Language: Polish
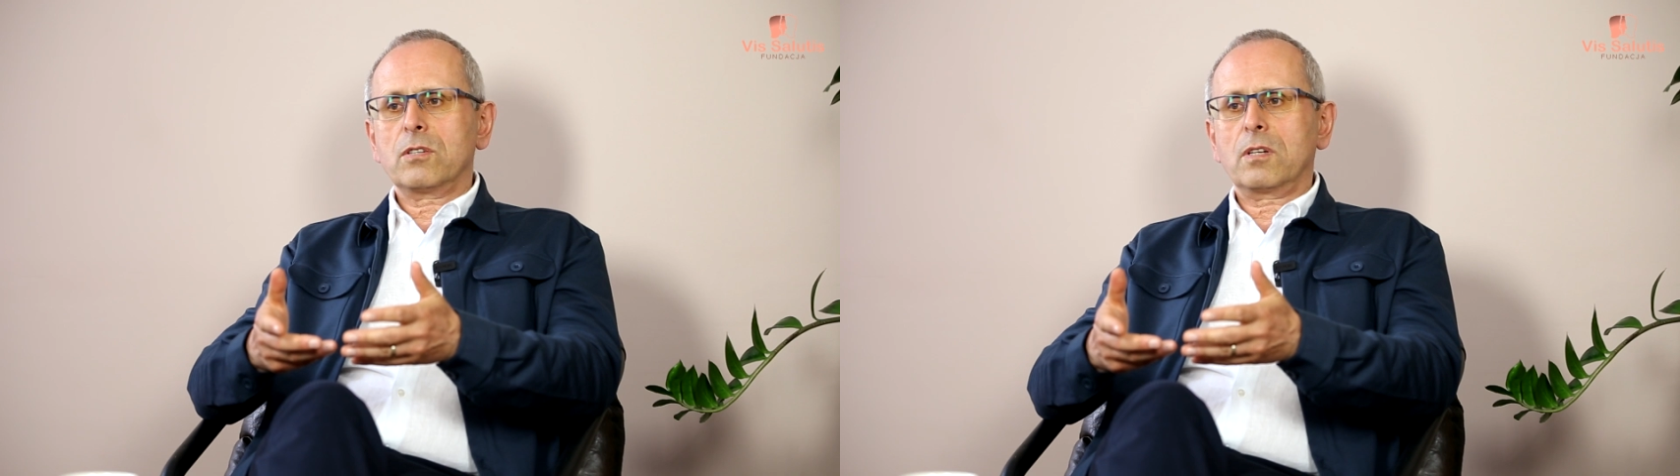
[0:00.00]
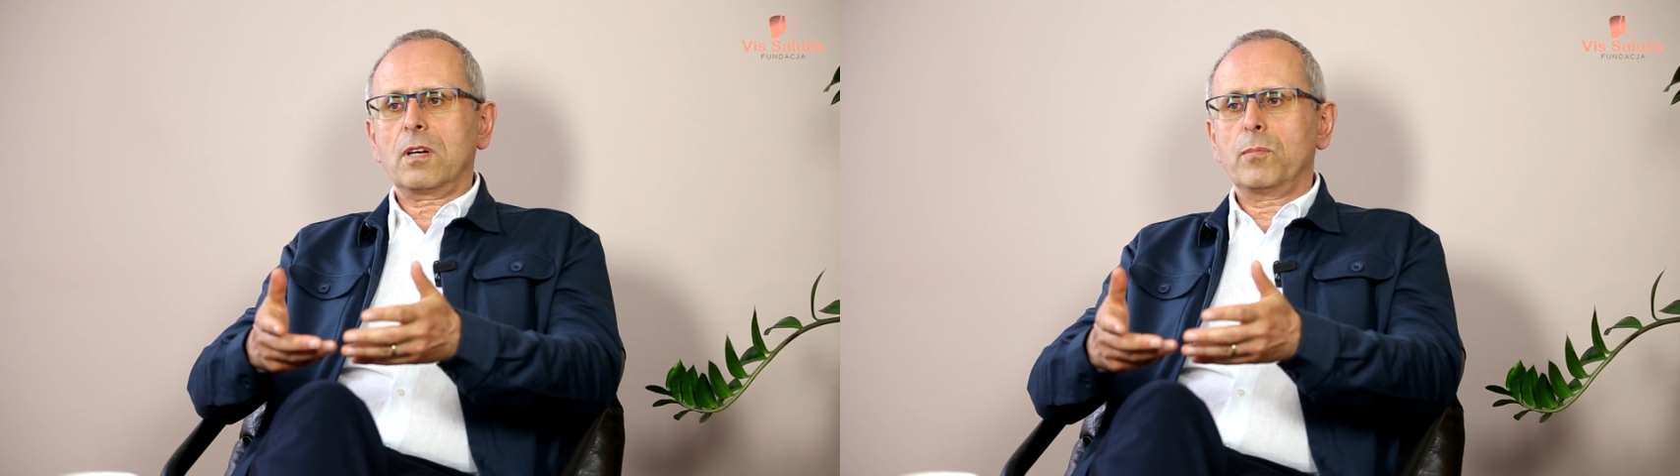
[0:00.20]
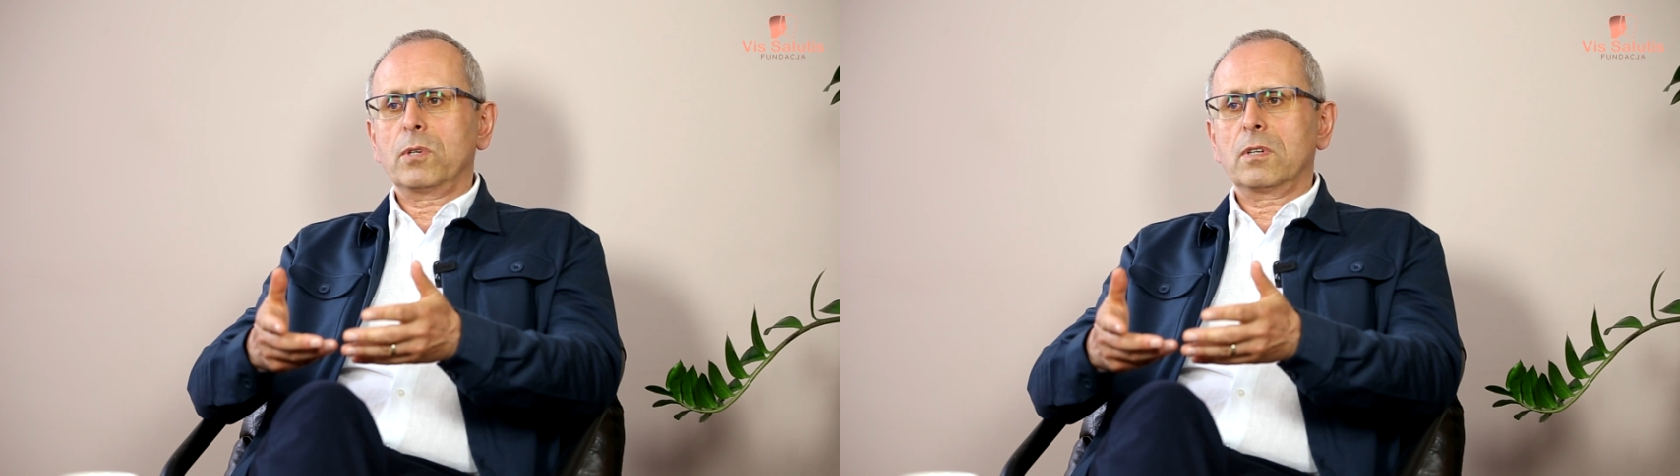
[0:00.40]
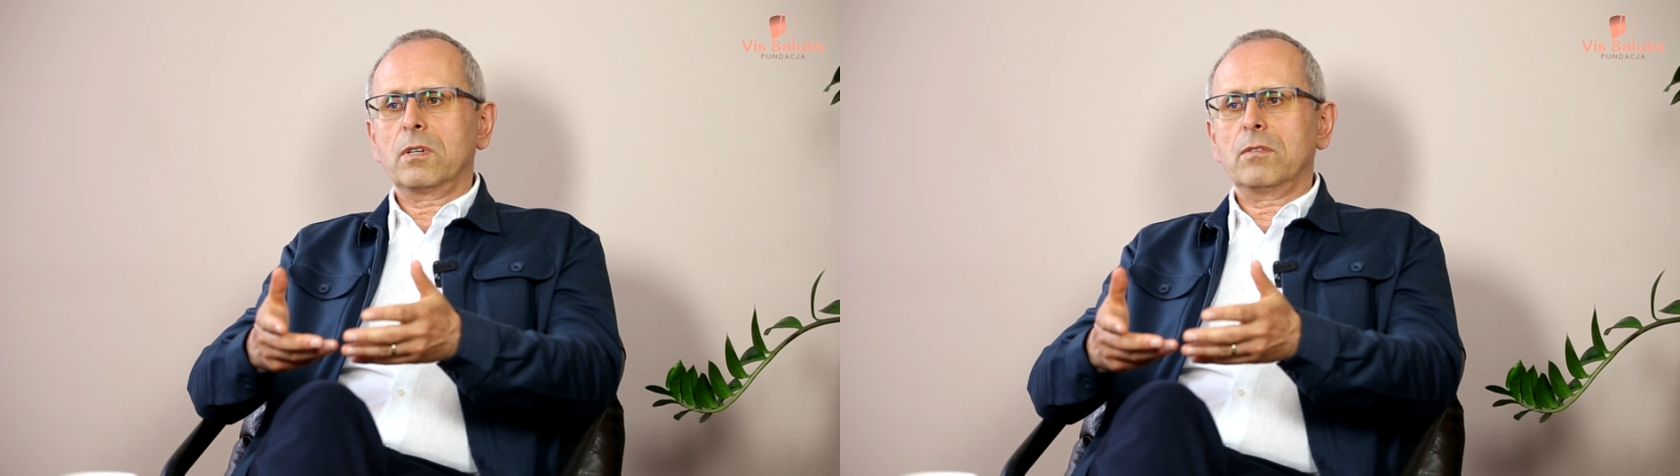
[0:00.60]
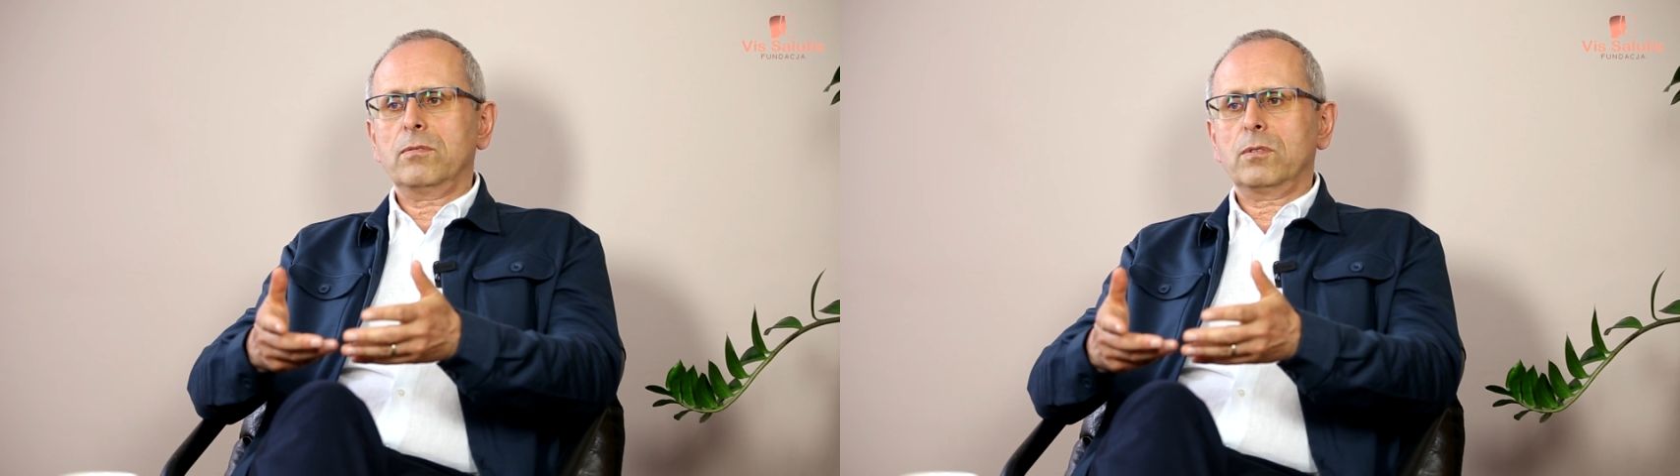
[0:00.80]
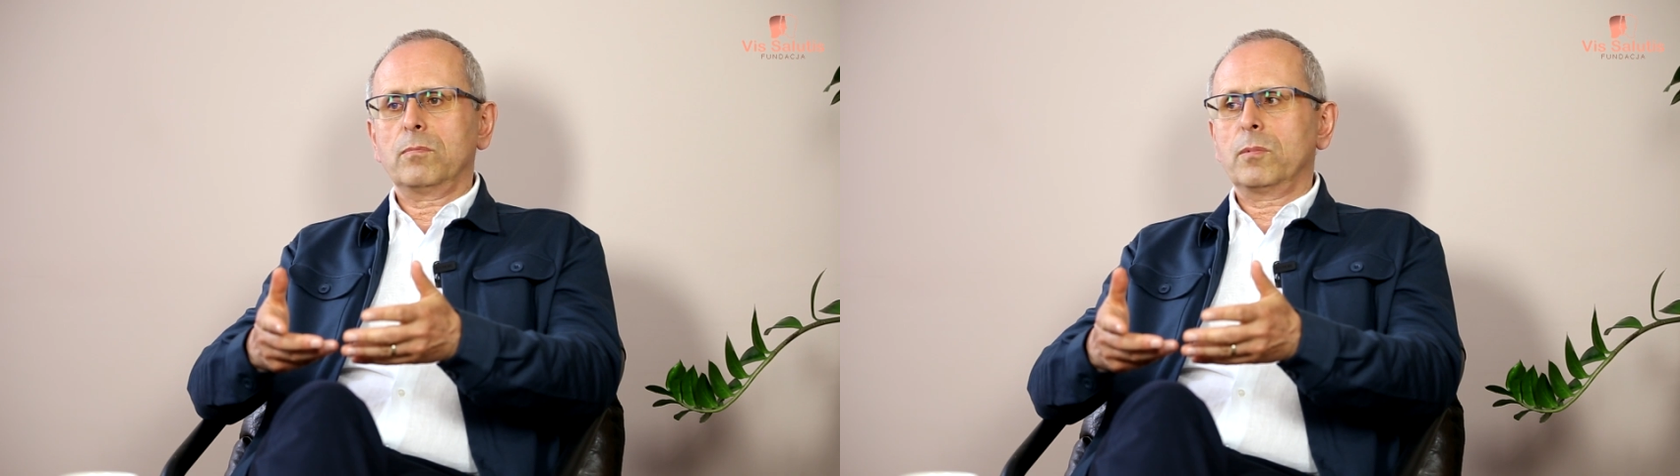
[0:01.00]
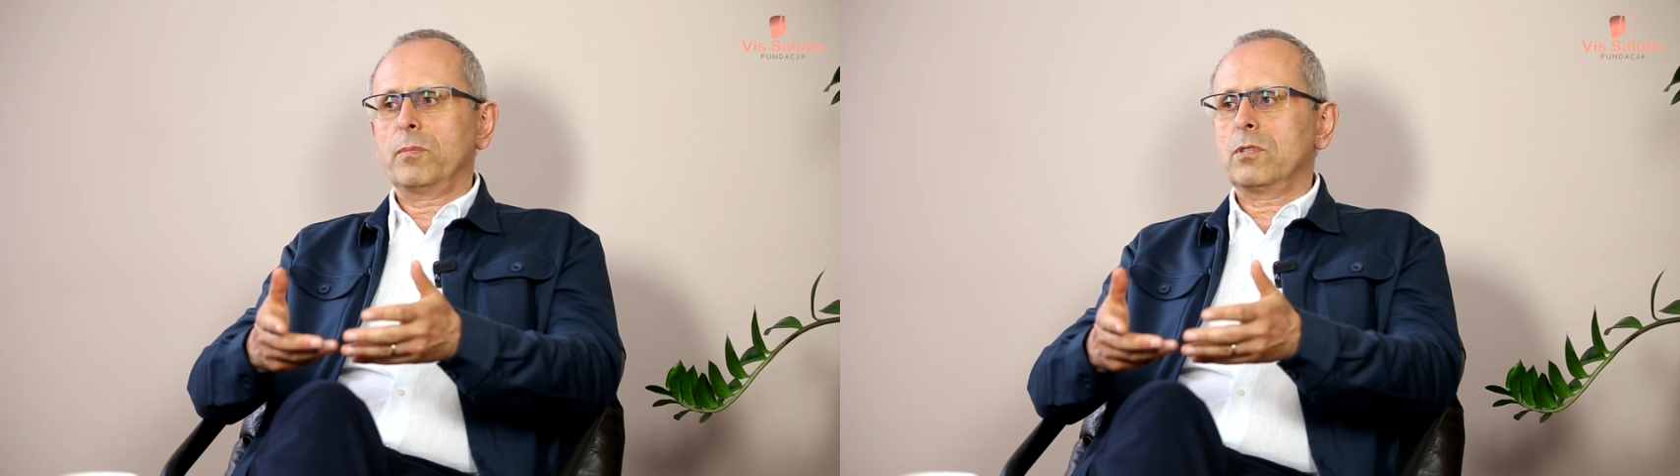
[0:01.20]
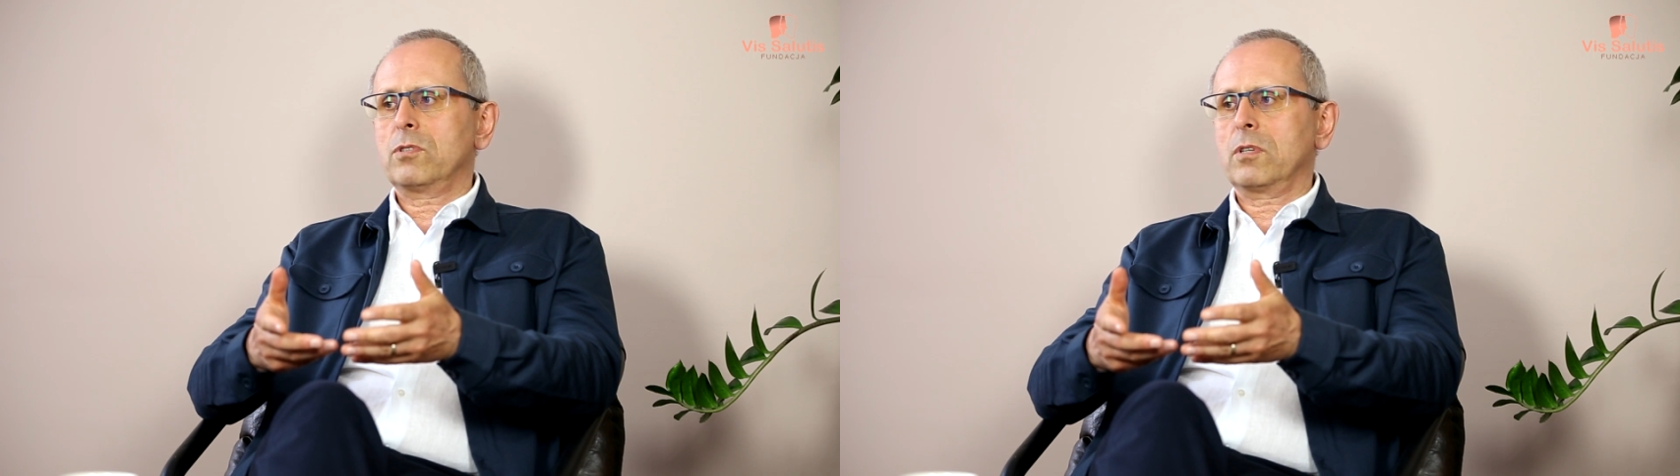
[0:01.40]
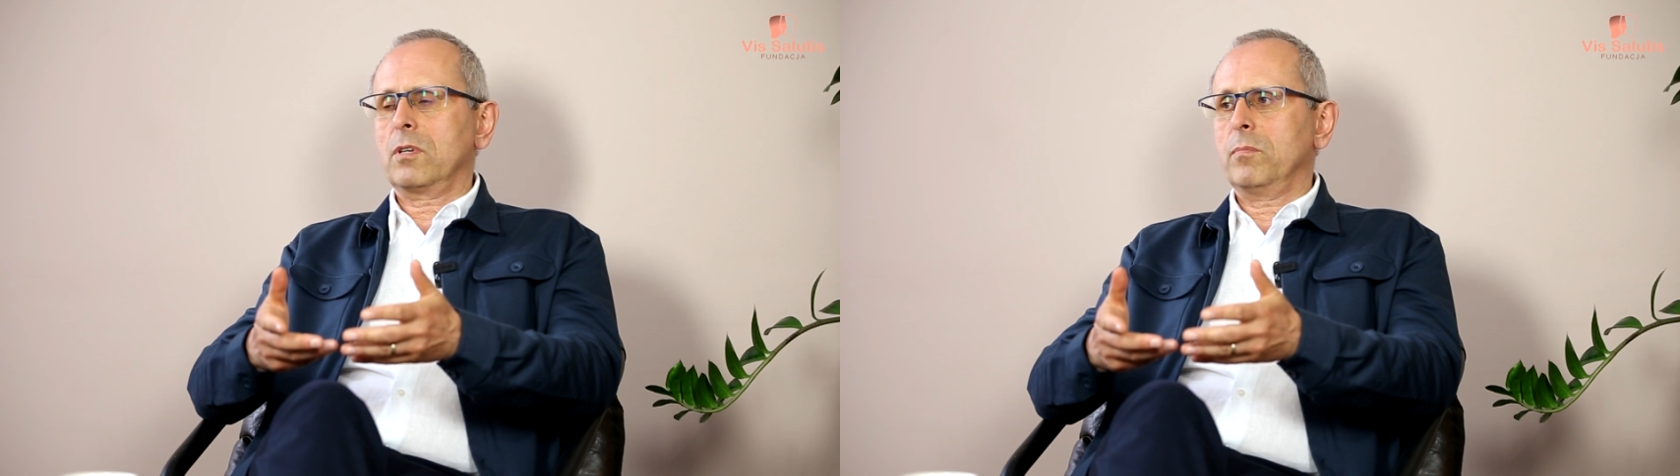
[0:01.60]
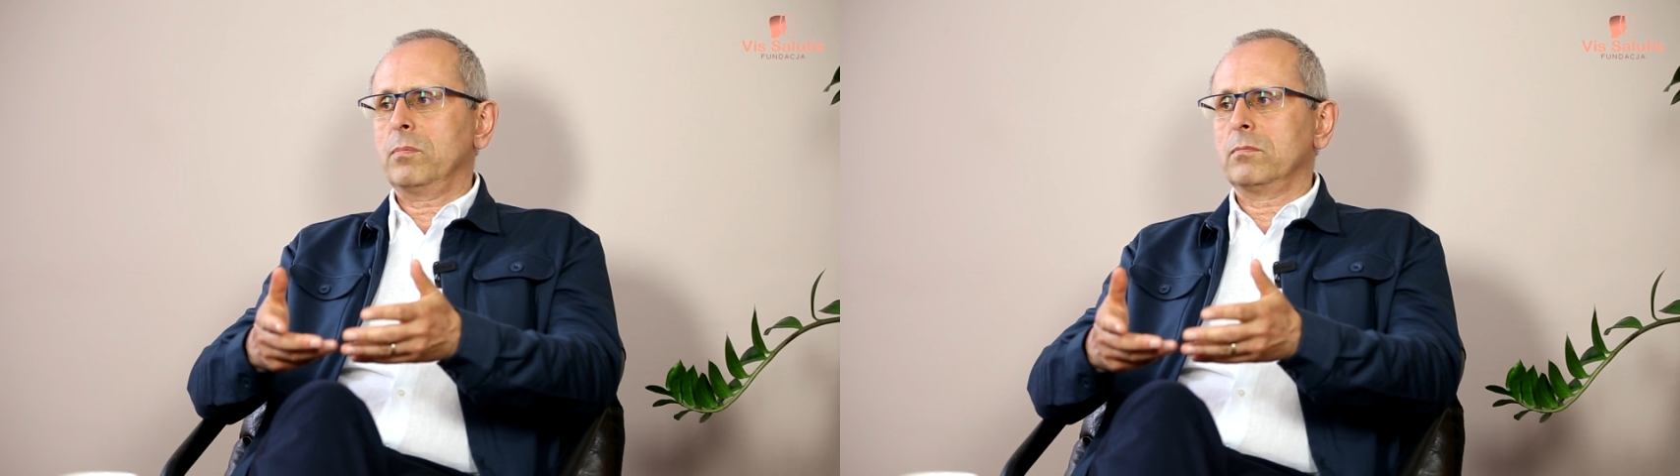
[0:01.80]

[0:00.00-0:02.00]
tak, że ja mogę w tym momencie,